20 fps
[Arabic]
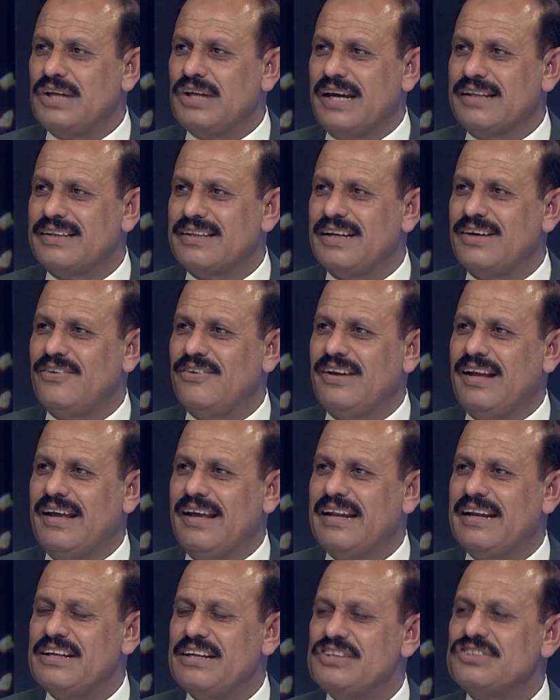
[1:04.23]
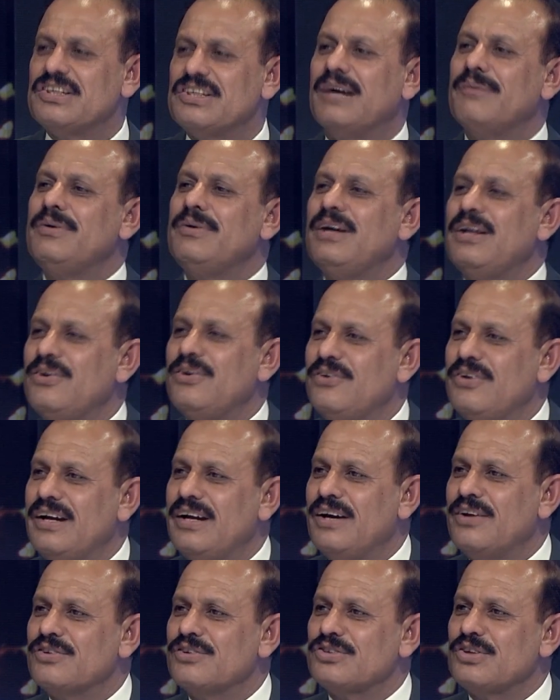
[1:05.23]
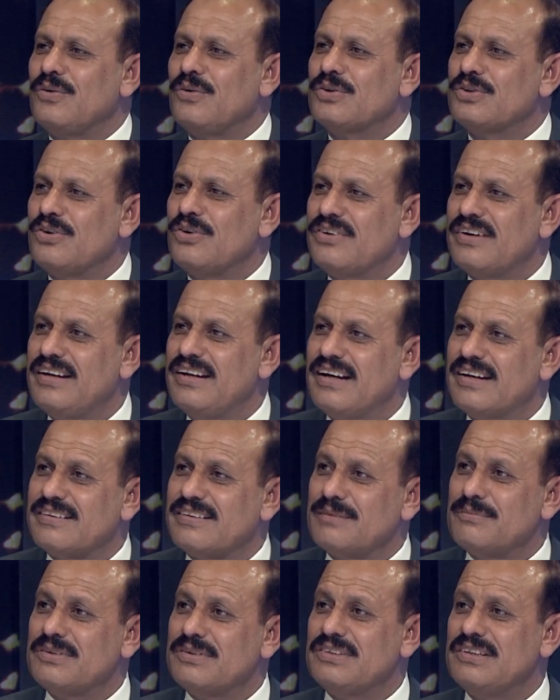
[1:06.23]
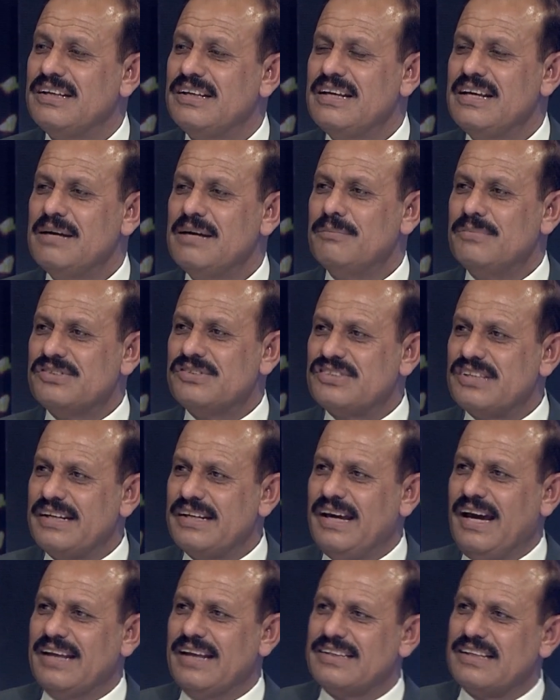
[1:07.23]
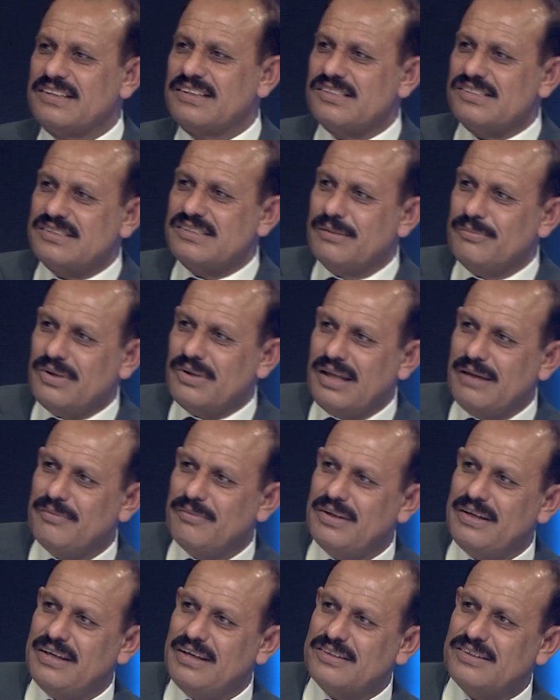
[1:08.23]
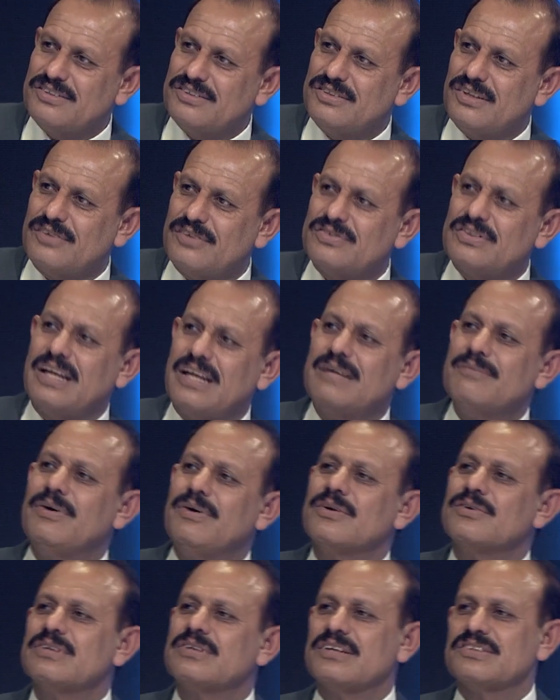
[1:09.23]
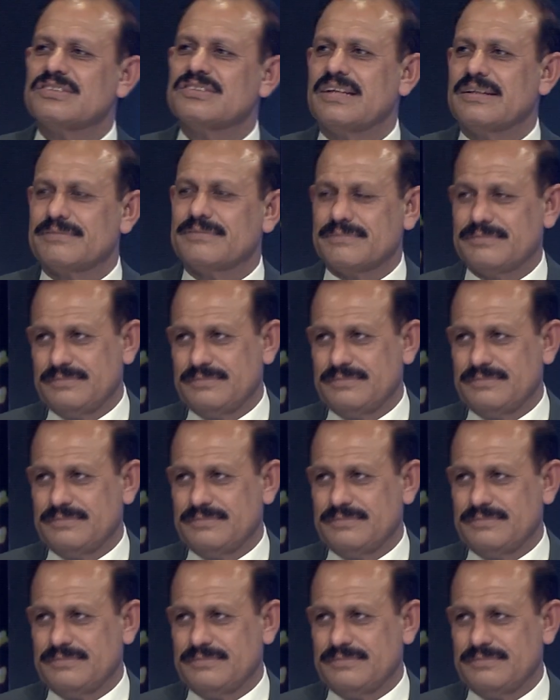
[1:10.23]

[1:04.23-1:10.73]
الاول على الايجابيه الاولى انه صوتونا لاكثر من من سنه حتى تستمر عمليه الصرف طالما إيه، اي بس هو راح يرجع لك